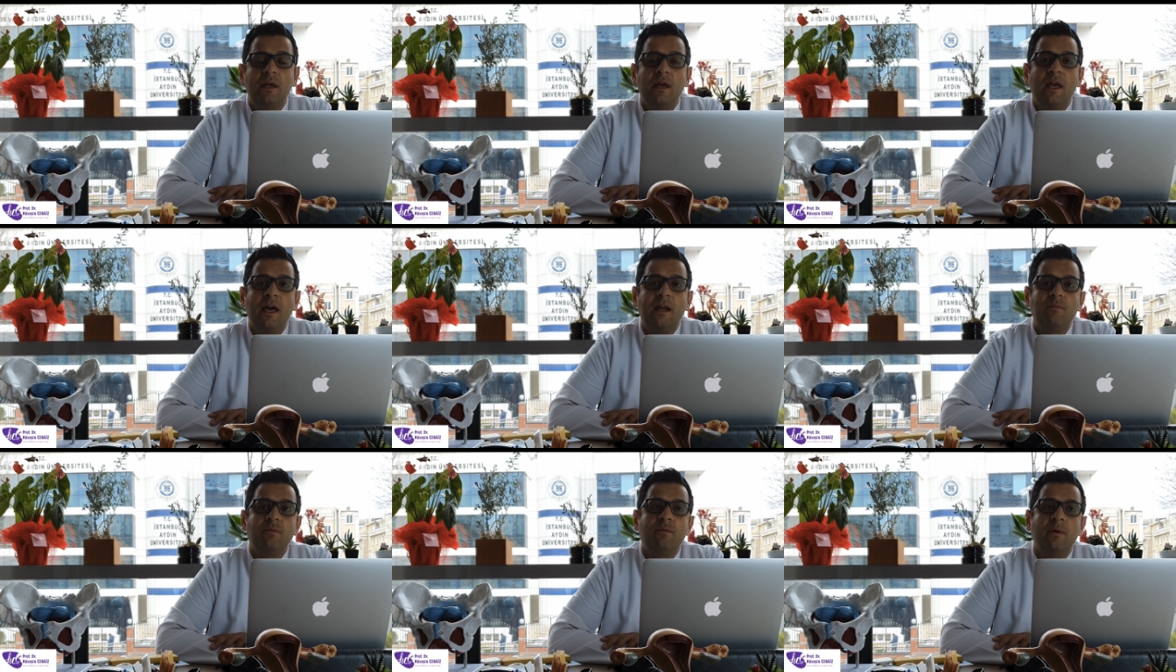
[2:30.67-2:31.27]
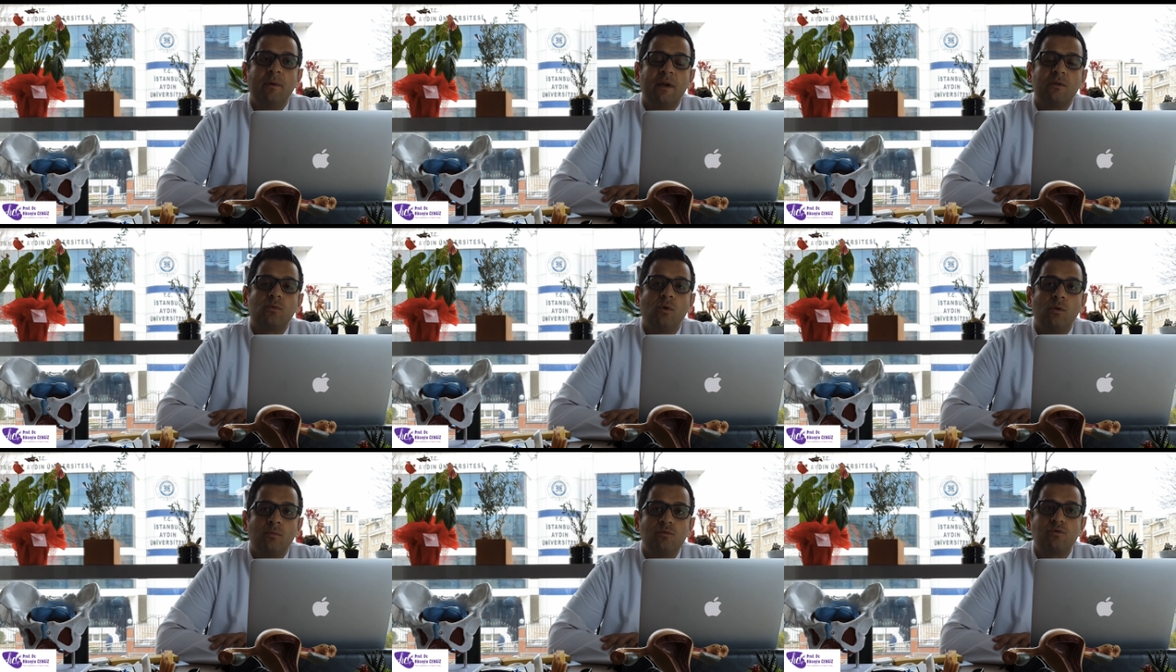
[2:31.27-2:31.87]
eğer bir bebek
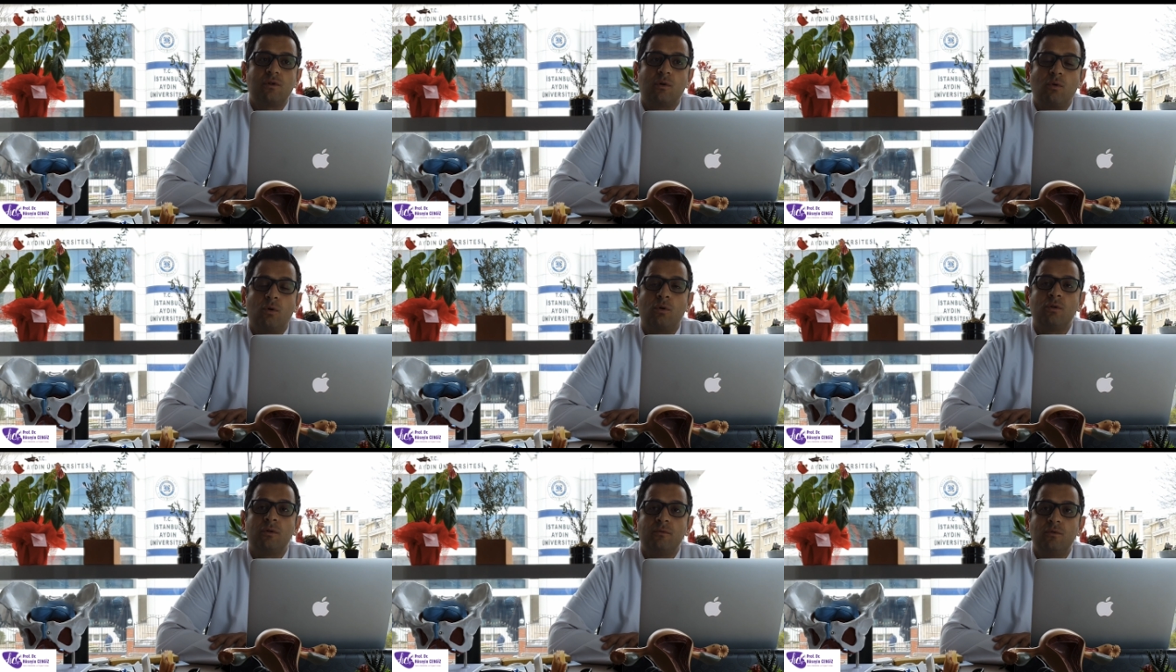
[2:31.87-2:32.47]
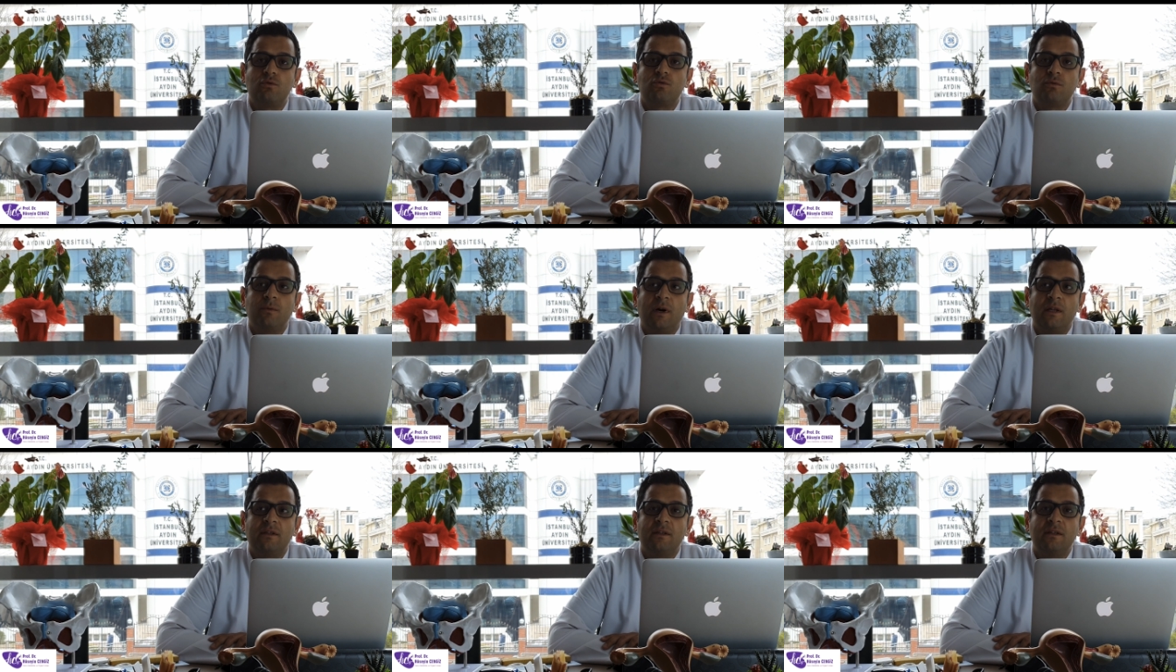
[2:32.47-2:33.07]
doğmuşsa koronavirüslü bir
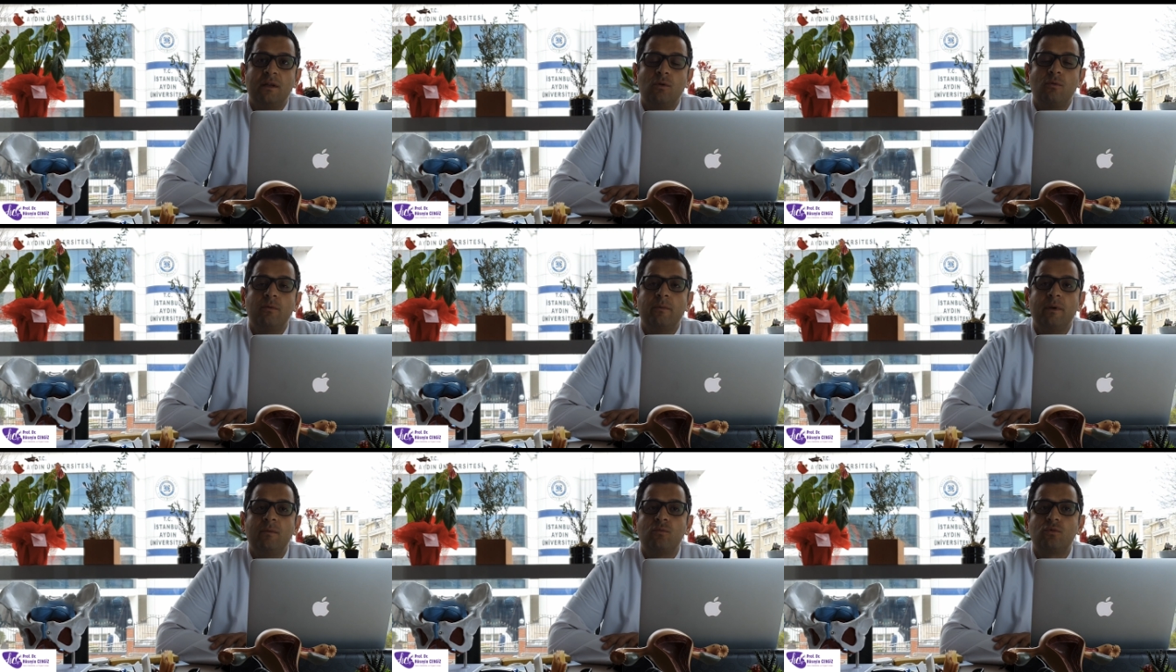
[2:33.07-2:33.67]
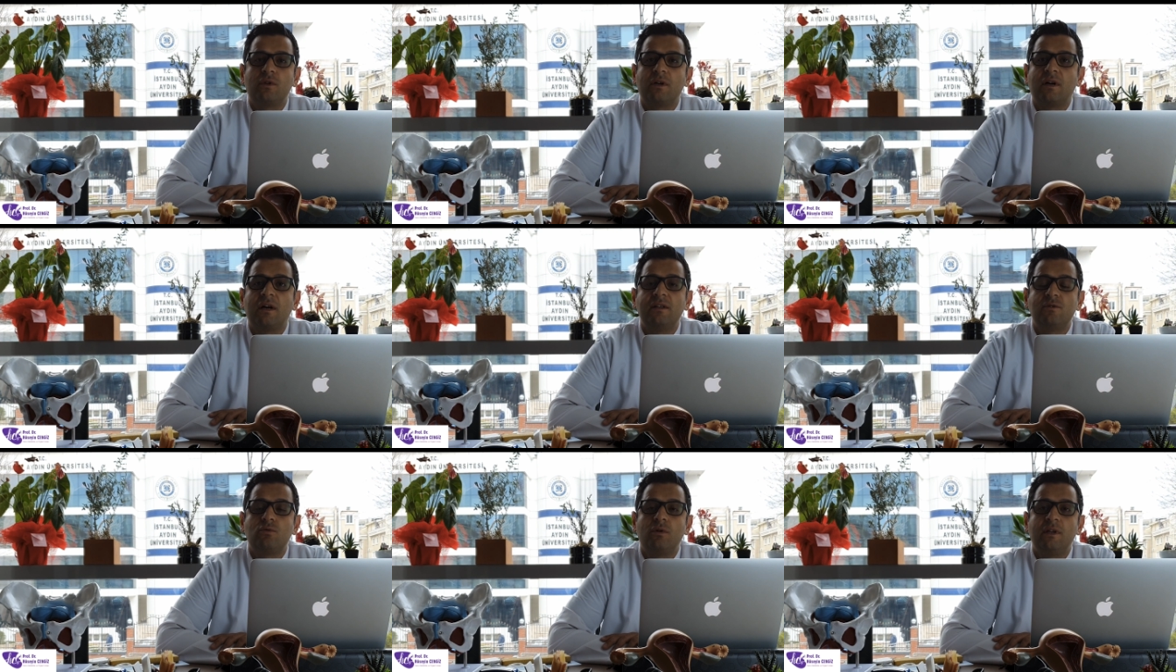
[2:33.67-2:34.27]
anneden o bebeği mutlaka
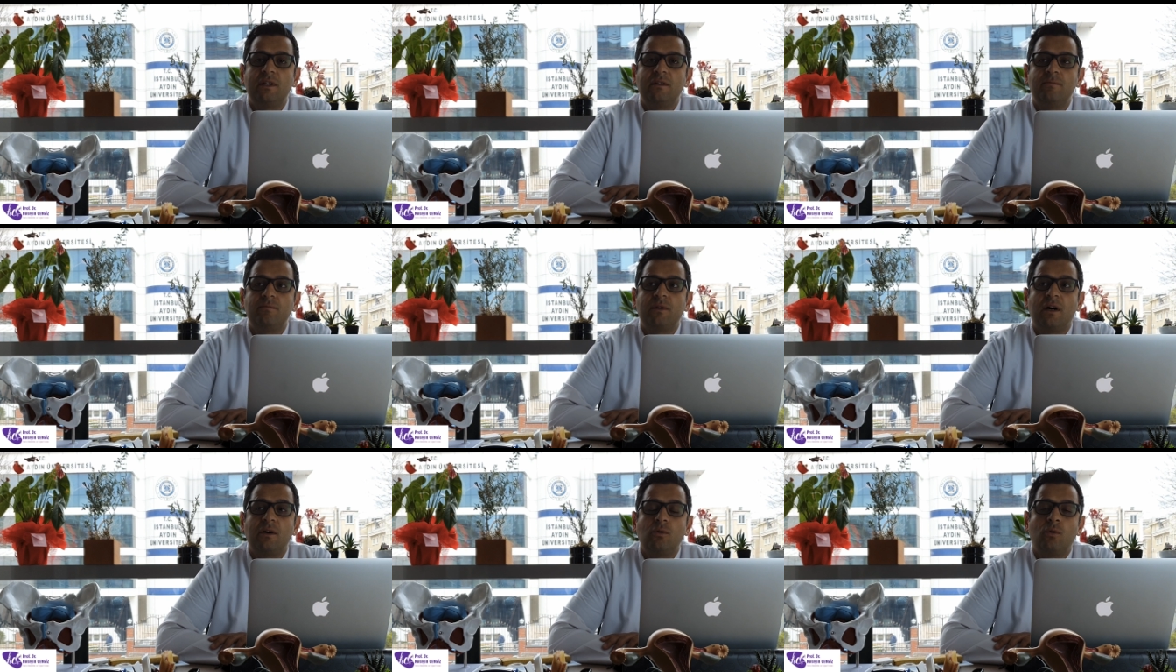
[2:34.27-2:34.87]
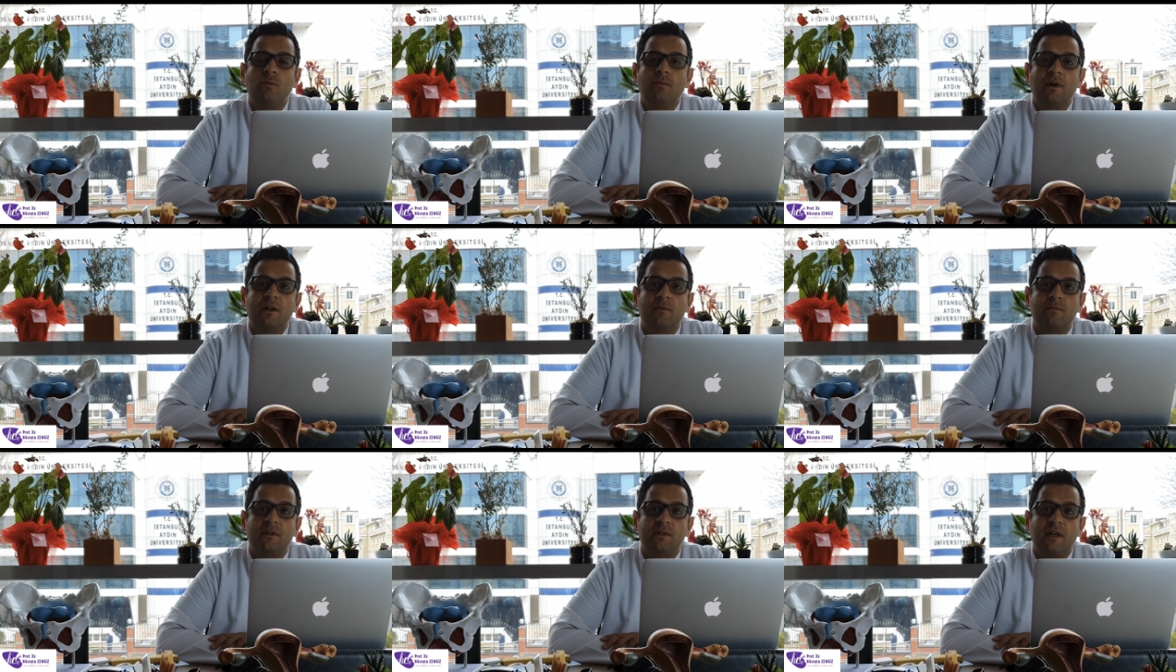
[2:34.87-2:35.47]
izole edip daha yoğun
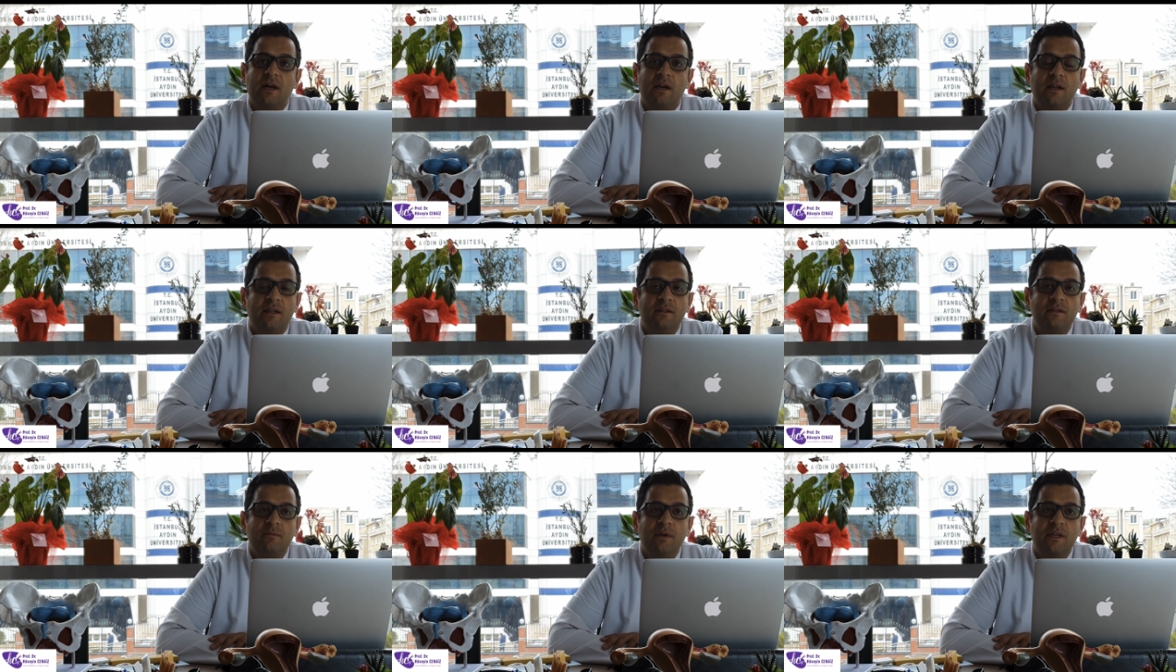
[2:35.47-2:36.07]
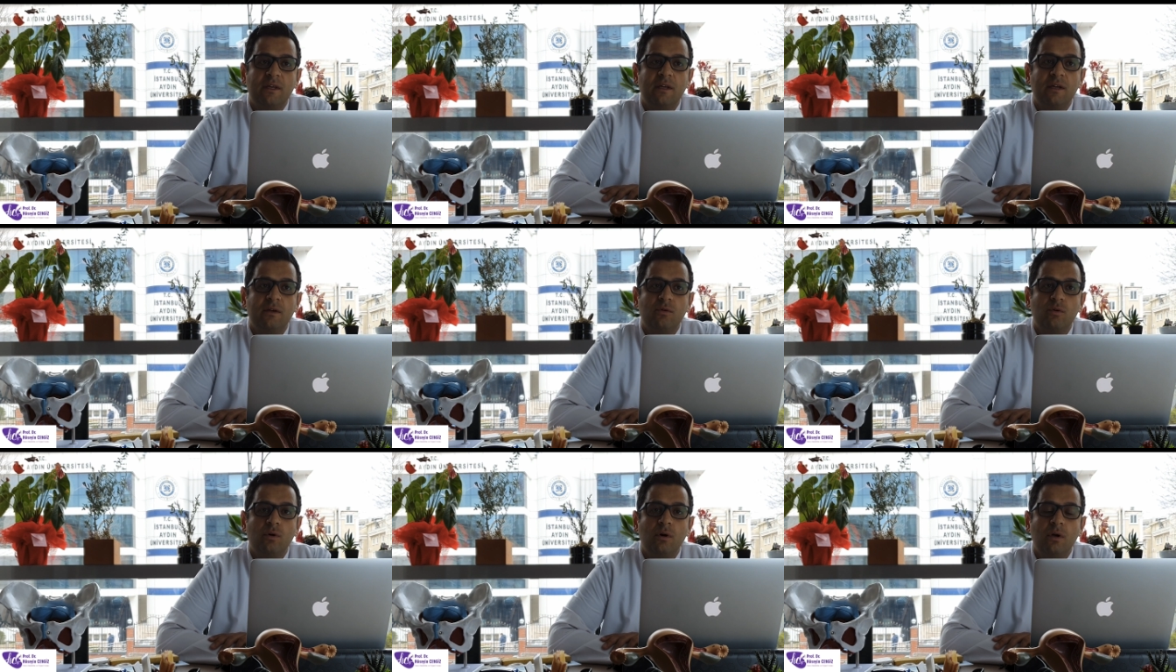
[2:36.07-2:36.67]
bakımda değerlendirmek
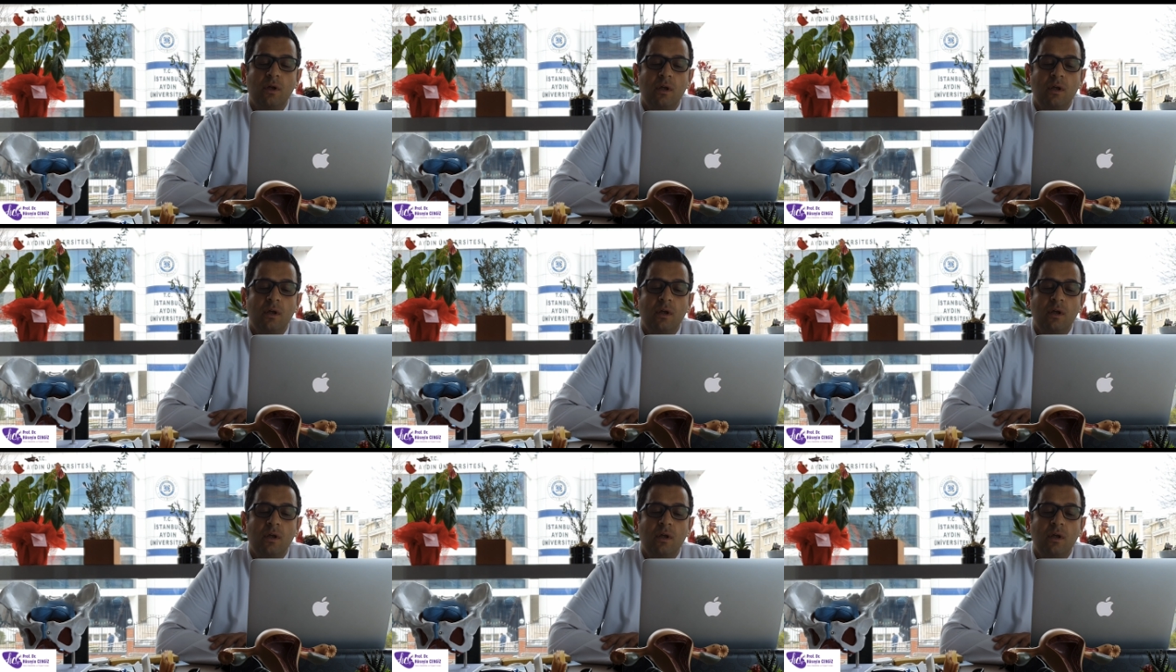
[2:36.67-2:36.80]
gerekiyor.